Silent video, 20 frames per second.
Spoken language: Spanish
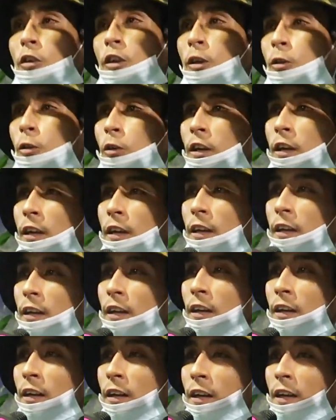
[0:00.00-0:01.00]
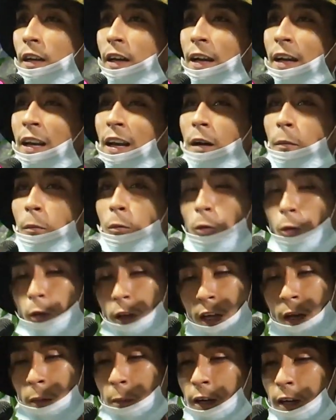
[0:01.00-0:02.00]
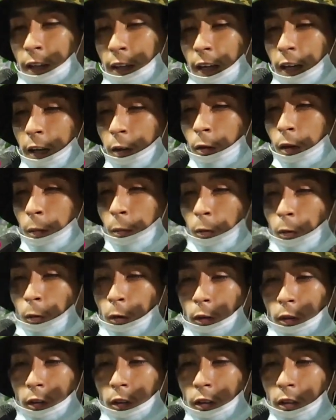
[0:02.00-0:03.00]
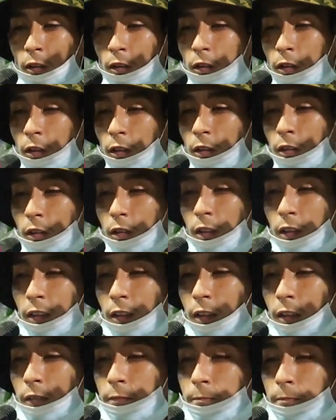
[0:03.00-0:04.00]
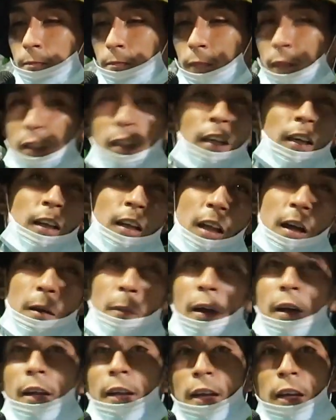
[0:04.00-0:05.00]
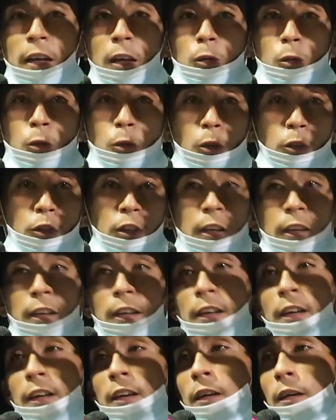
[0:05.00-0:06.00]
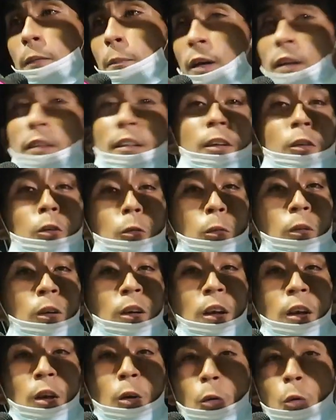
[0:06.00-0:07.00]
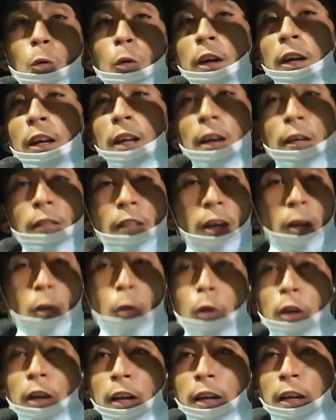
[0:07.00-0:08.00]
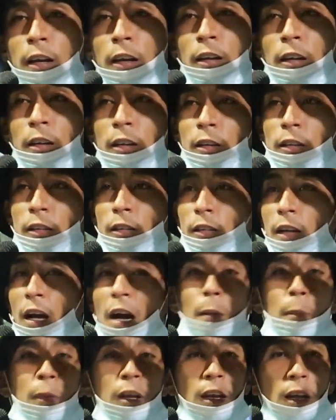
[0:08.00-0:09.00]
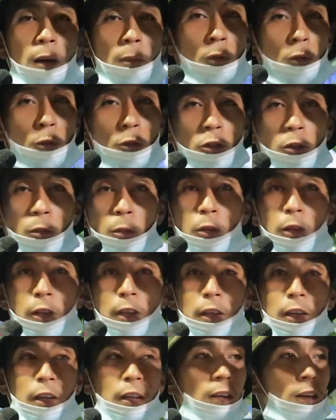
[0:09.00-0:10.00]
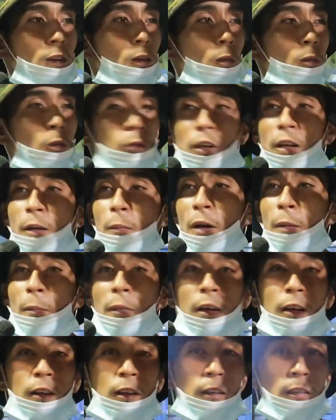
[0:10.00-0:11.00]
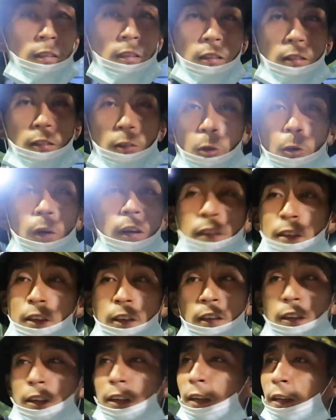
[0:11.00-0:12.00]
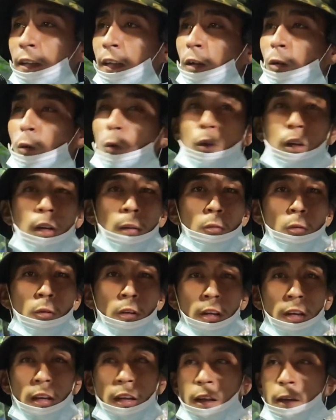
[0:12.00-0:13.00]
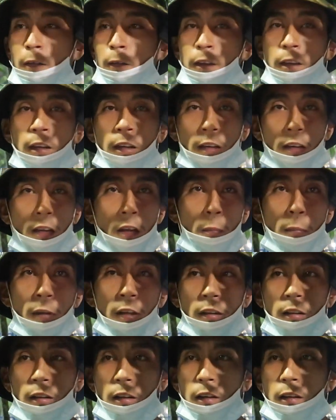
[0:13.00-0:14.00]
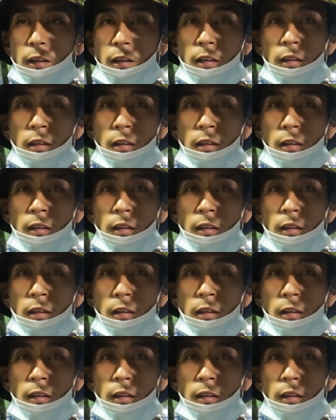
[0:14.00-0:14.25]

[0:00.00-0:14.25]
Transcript: digo que el amor y el verdadero amor es la madre de uno. O sea que, parcero, cuídenla, valórenla, ámenla mucho, porque como una mamá no va a existir ninguna mujer en la vida realmente.